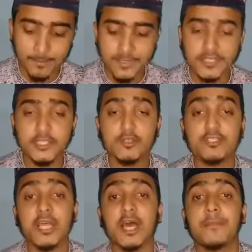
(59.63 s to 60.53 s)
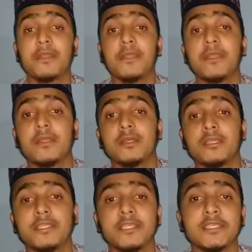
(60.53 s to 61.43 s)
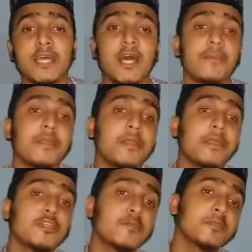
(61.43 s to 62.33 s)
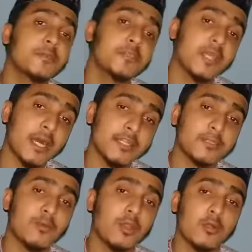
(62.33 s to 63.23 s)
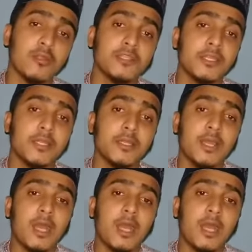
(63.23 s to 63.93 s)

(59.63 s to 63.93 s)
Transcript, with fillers: বিশিষ্ট সাবি যে সাবি সবচেয়ে বেশি হাদিস বর্ণনা করেছেন